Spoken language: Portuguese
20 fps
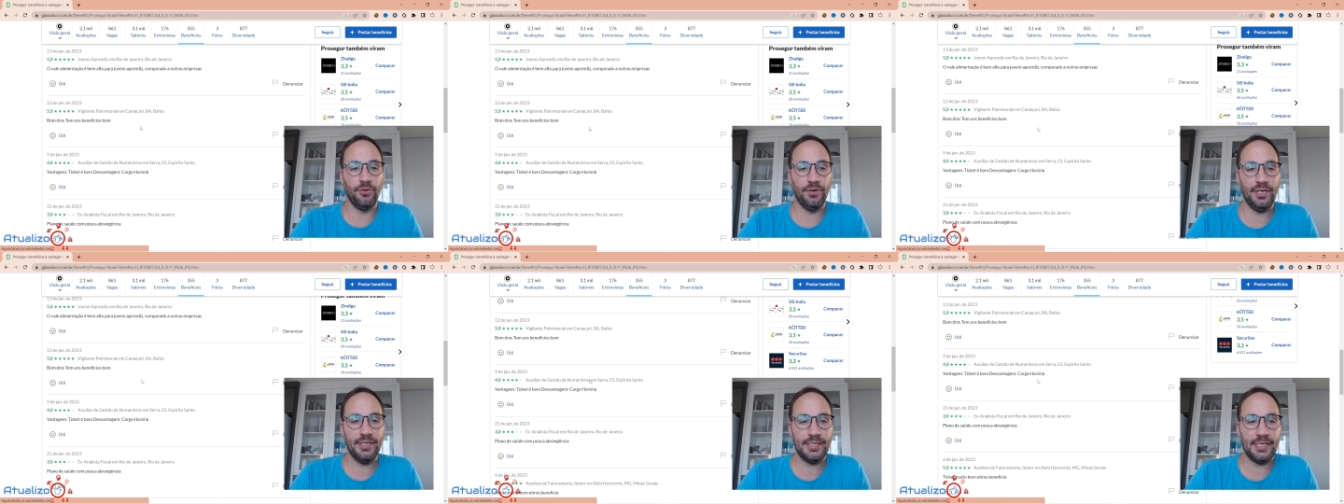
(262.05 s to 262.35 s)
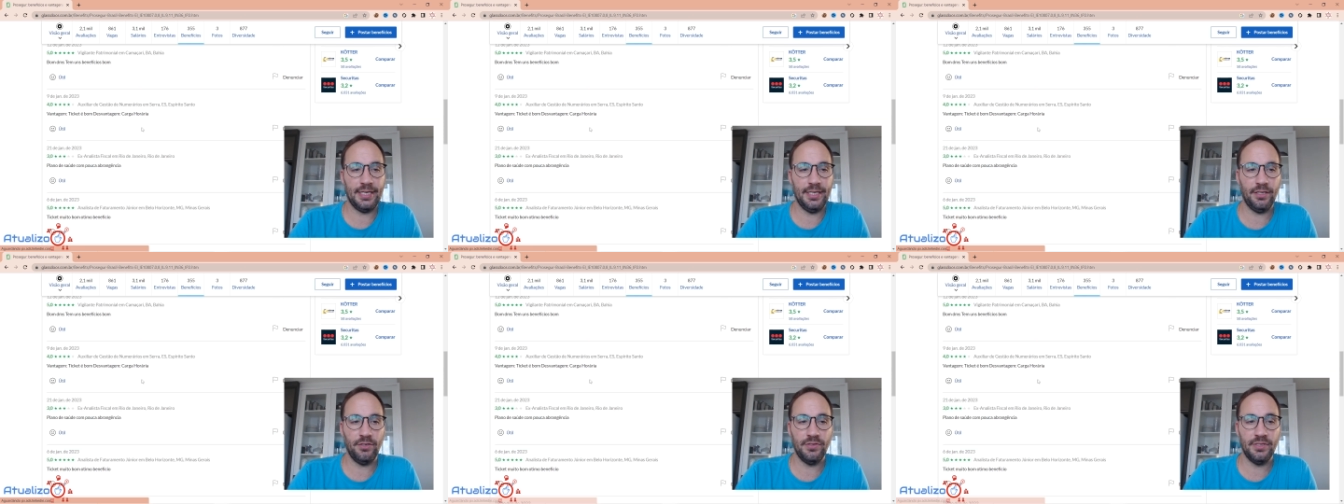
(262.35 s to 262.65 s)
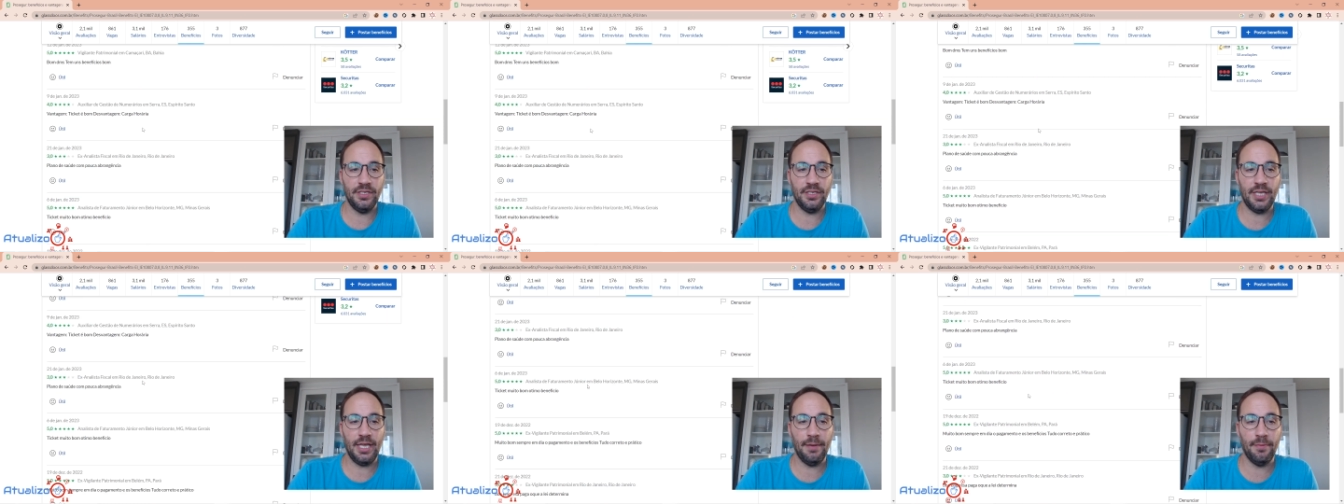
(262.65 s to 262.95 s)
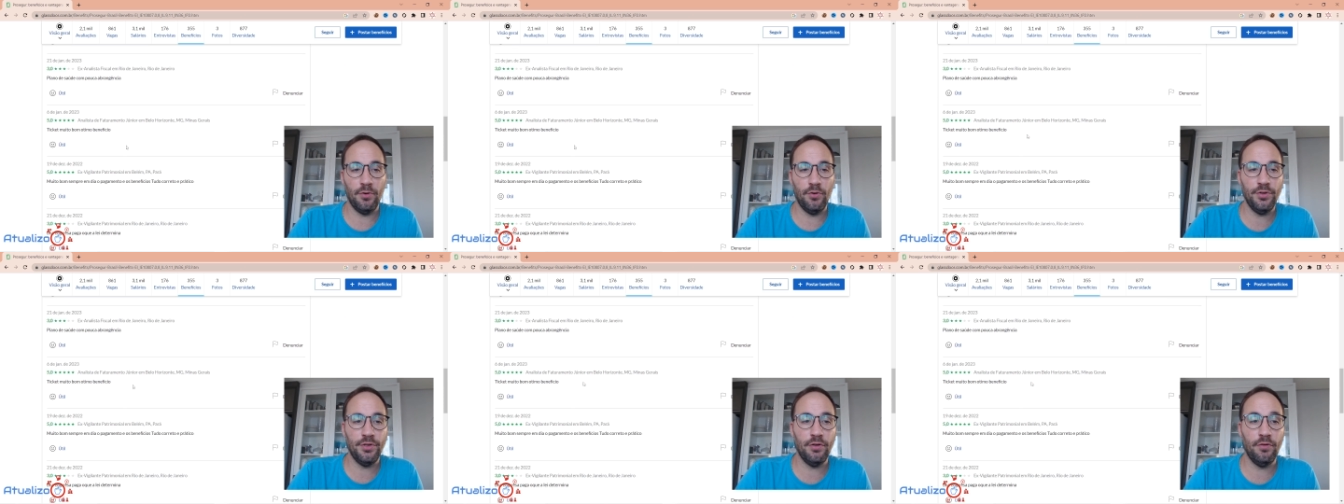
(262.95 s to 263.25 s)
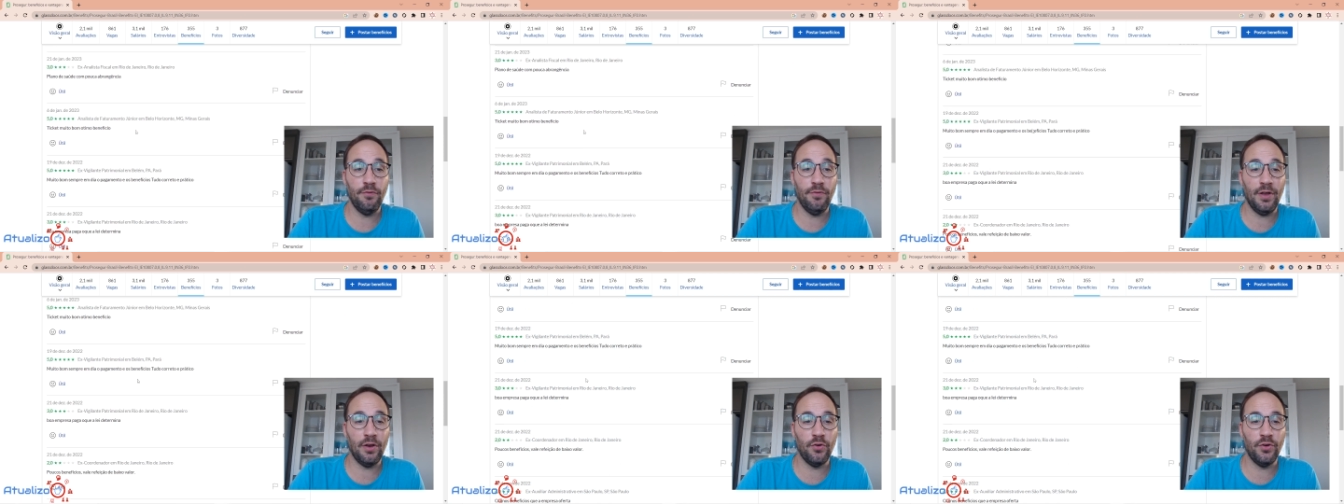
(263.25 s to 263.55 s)
Nesse aqui estão dizendo que é bom, então
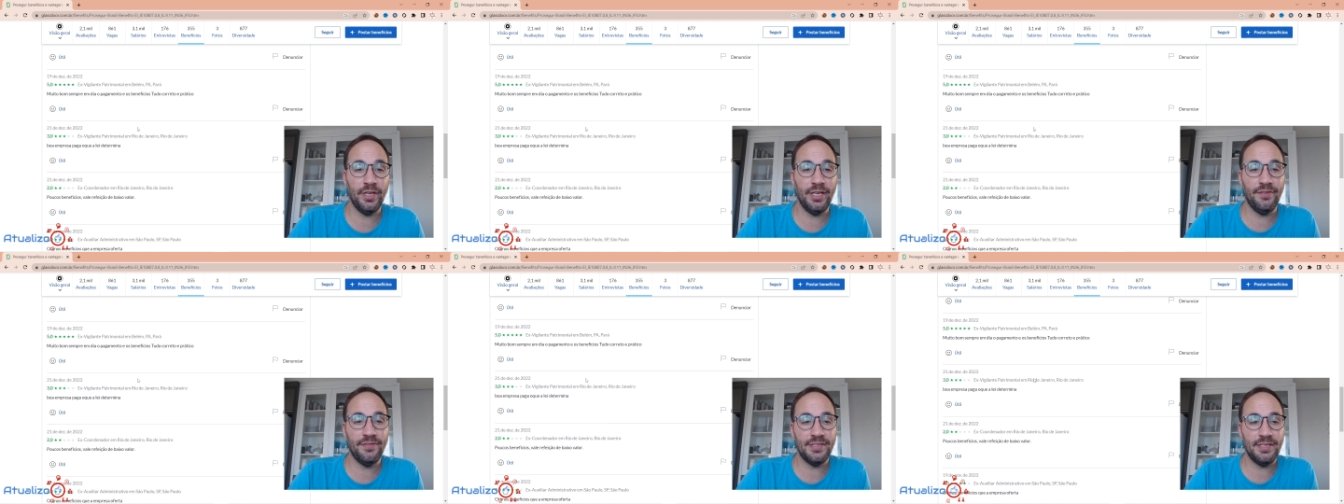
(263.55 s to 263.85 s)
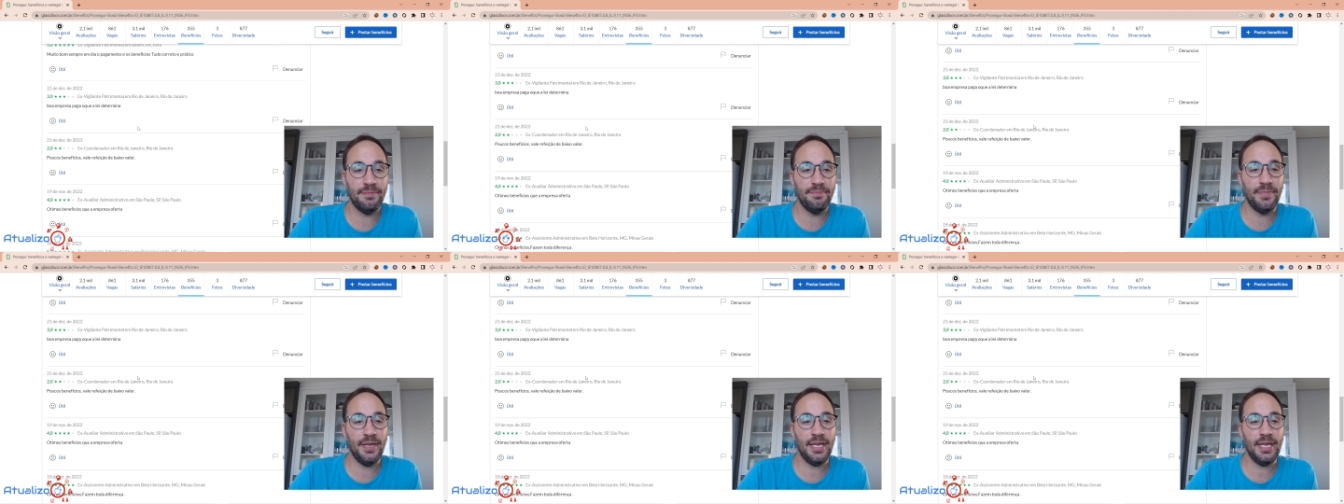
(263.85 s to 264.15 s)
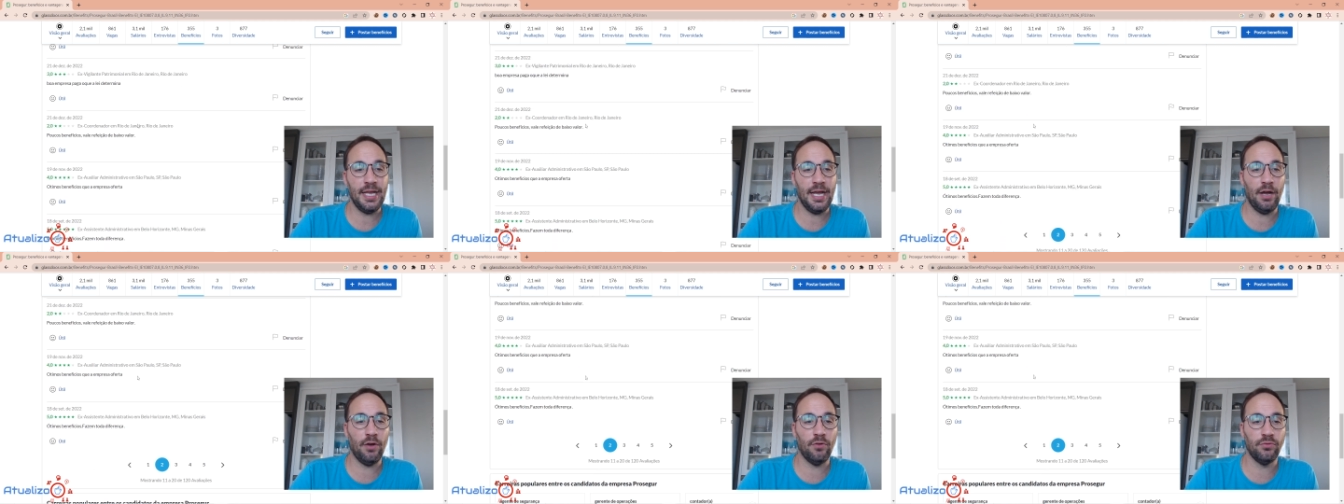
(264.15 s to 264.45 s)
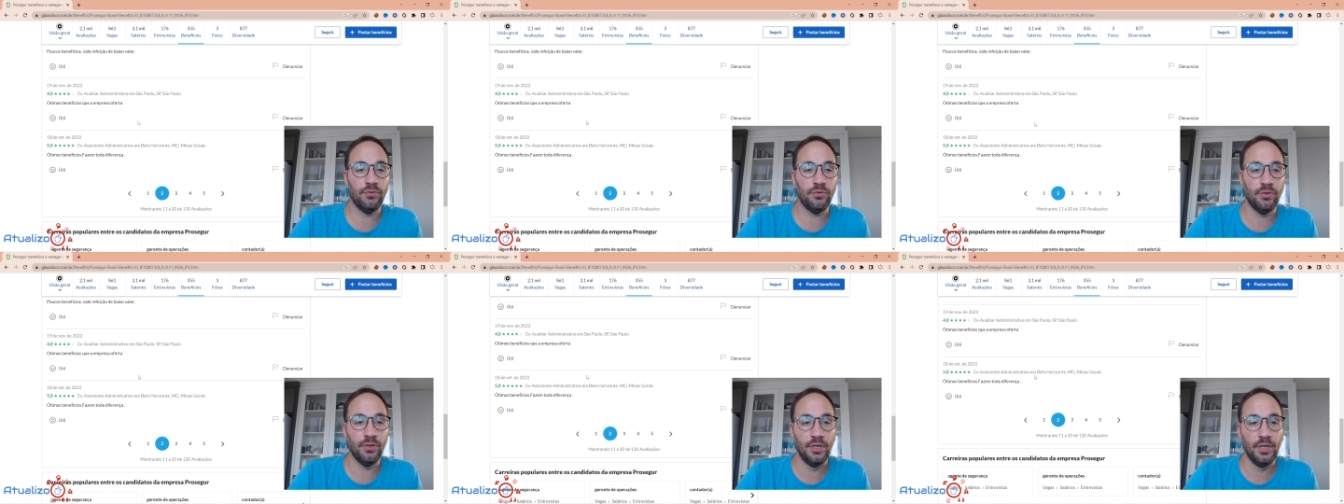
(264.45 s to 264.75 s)
o valor deve ser bem alto.